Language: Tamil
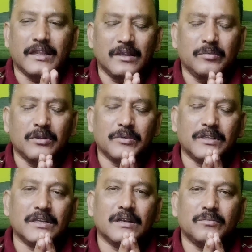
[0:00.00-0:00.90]
அதே போல்
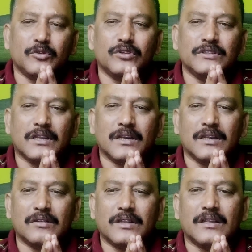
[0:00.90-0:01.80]
பார்த்திங்கன்னா
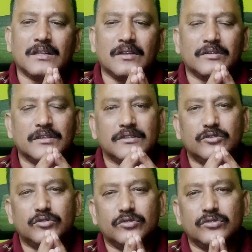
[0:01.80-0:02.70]
பொதுச்செயலாளர் தேர்தலை வந்து
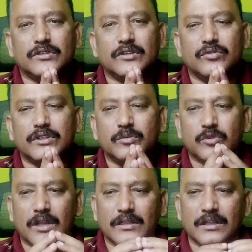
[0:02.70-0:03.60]
ஜூன்
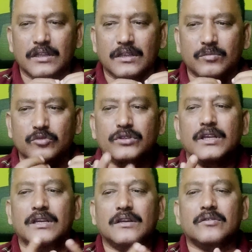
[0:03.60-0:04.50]
இருபத்தி மூணாம் தேதிக்கு
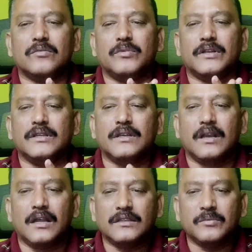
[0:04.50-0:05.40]
முந்தைய நிலவரப்படி
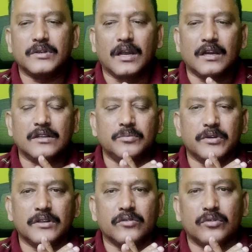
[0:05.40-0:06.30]
அதிமுக
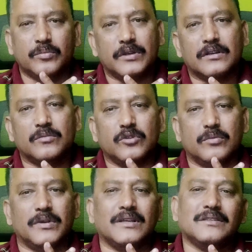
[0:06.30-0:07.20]
அடிப்படை உறுப்பினர்கள்
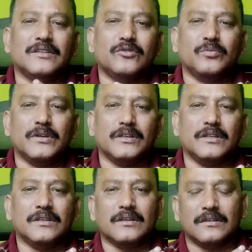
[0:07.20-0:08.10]
மூலமாக தேர்வு
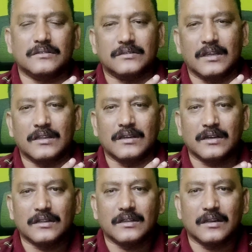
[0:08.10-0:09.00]
பண்ணி
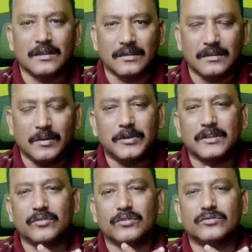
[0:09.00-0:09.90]
தேர்தல் நடத்திக்கலாம்
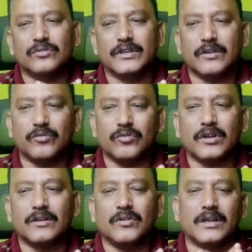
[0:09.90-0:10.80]
அப்படிங்கிற ஒரு சூழ்நிலையை
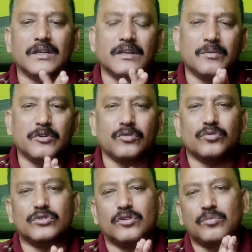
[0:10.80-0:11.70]
உருவாக்குவாங்க இல்லை அப்படி
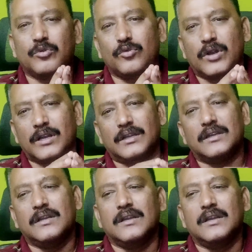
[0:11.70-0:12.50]
ஒரு உத்தரவு போடுவாங்க